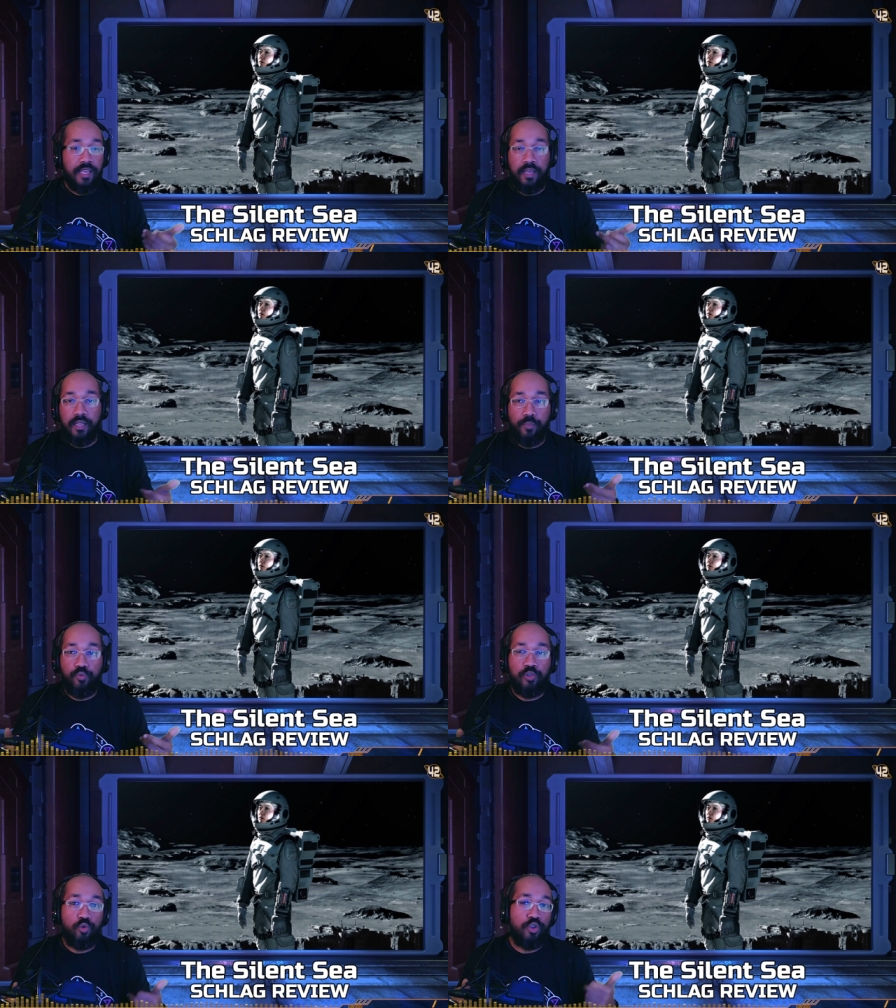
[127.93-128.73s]
il y a,
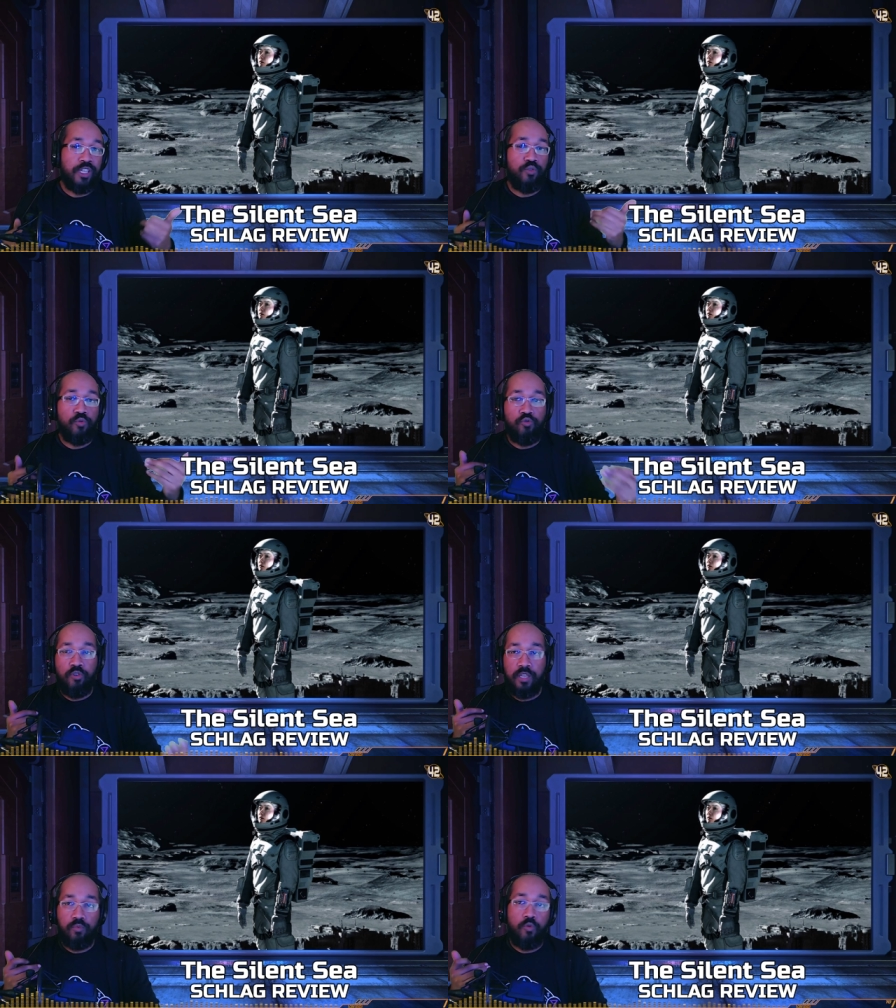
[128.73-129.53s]
plus cette gestion
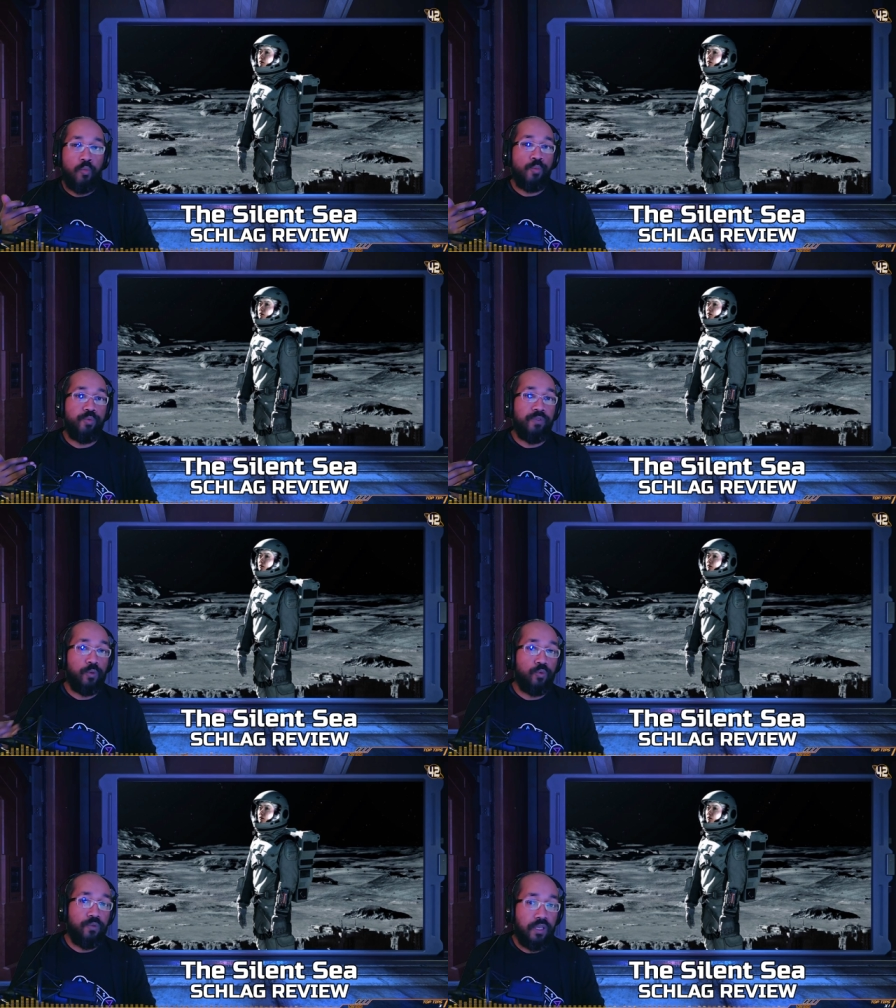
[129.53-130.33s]
du rythme qu'on
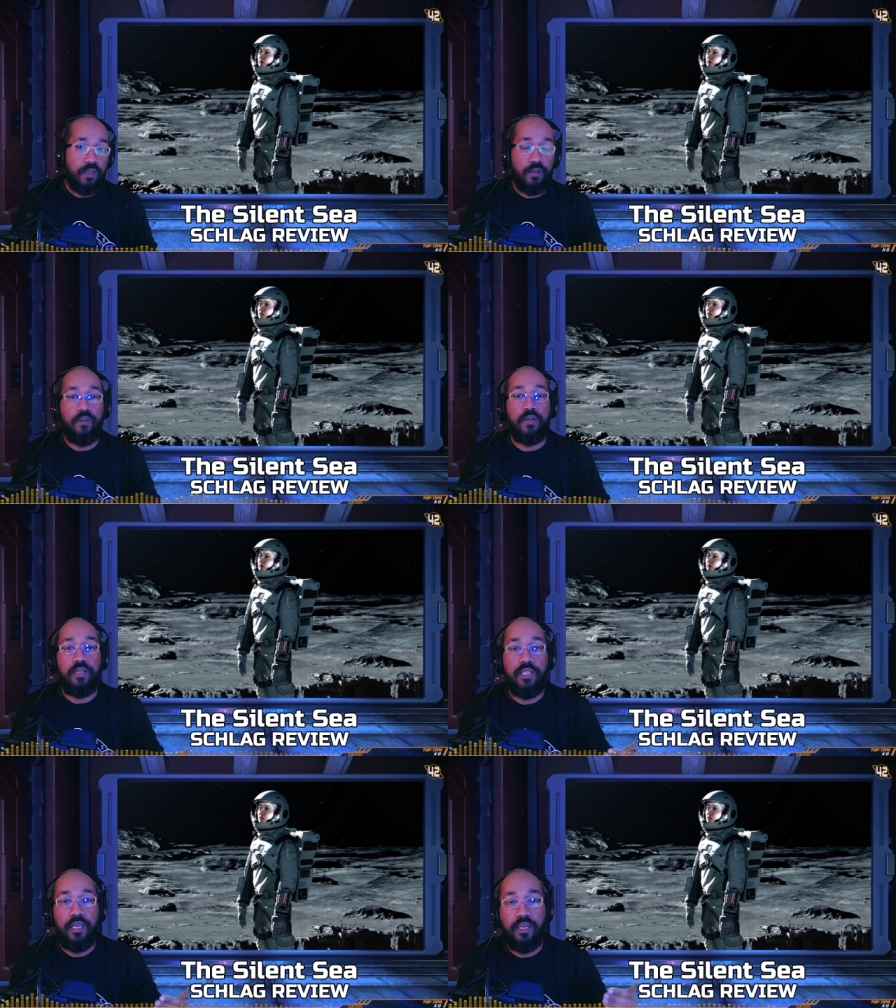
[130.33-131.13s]
pouvait le trouver dans
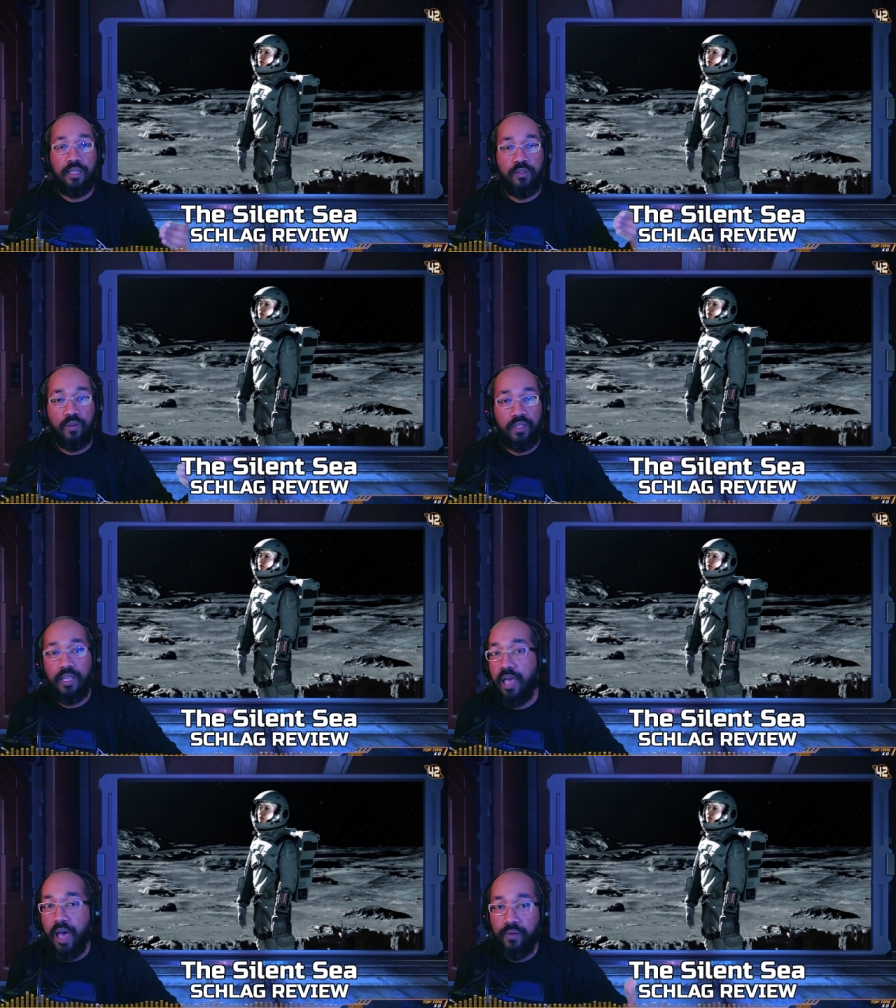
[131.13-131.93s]
les séries qui
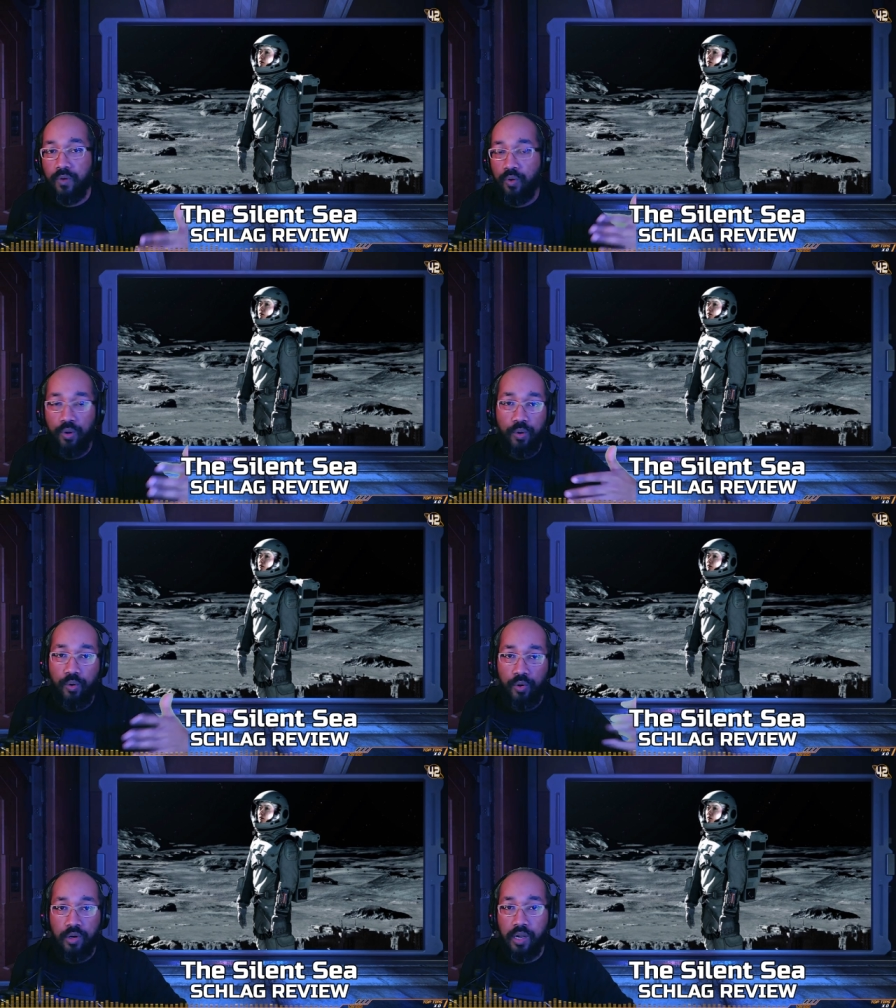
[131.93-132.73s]
sortaient avant
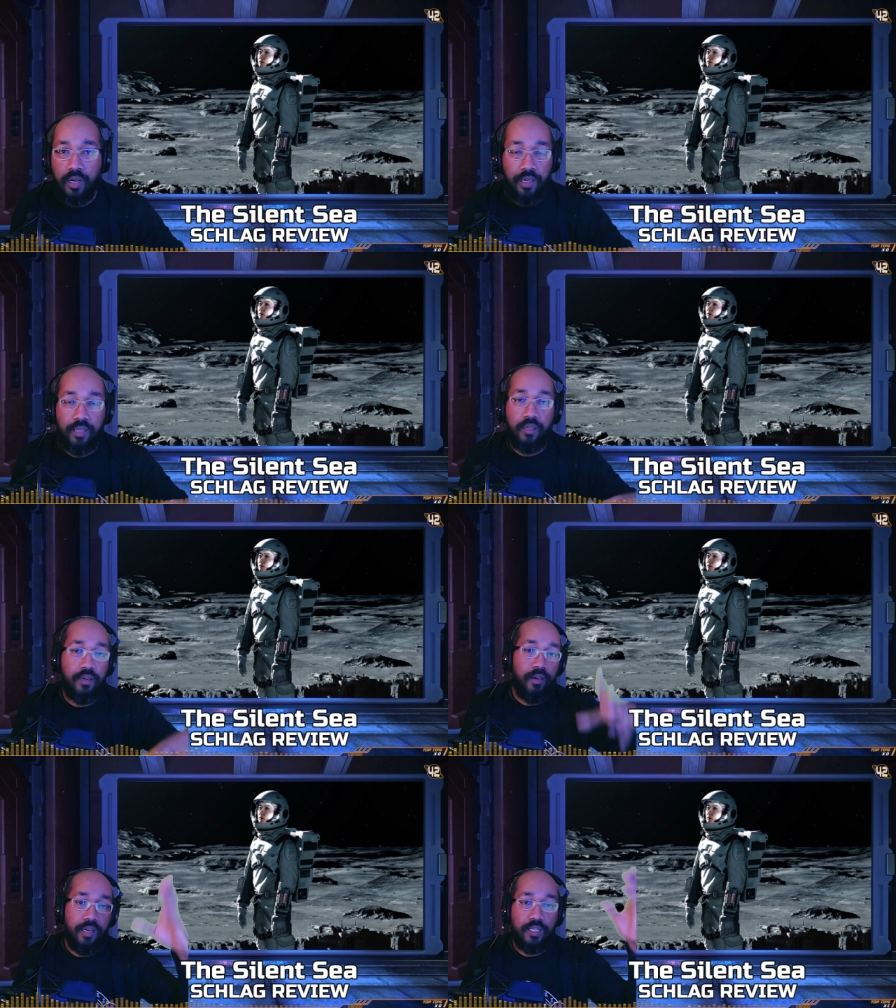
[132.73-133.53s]

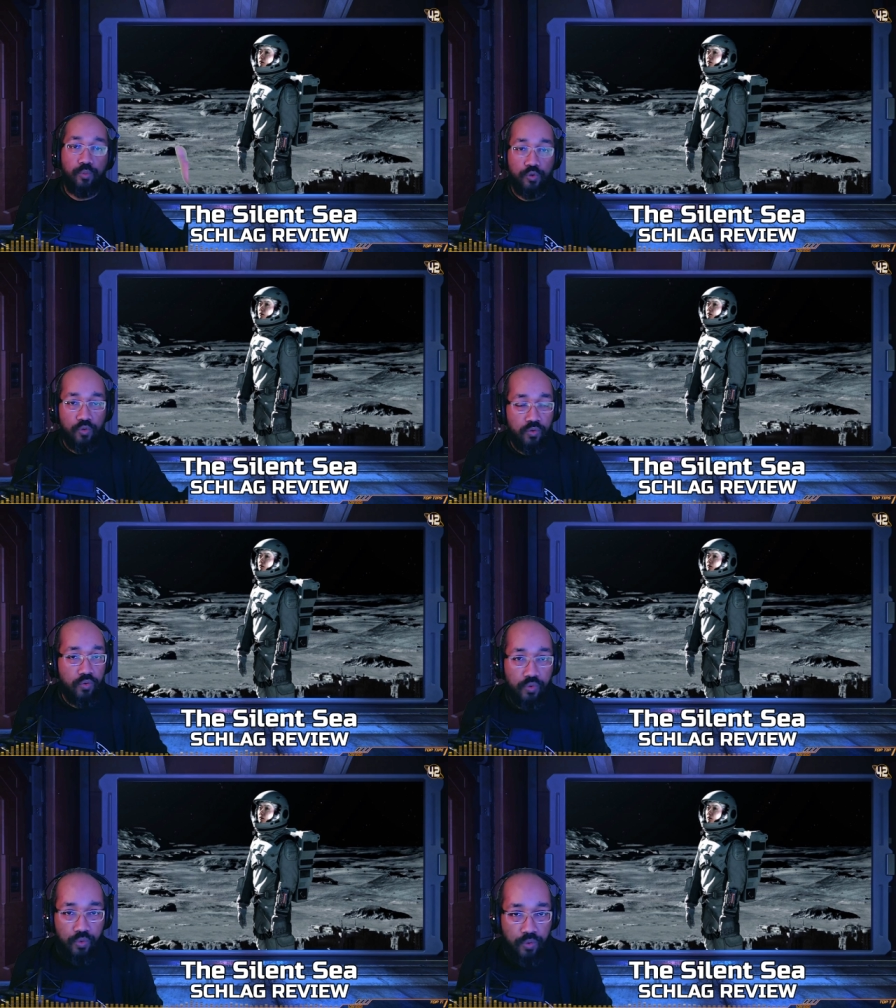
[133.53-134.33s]
l'explosion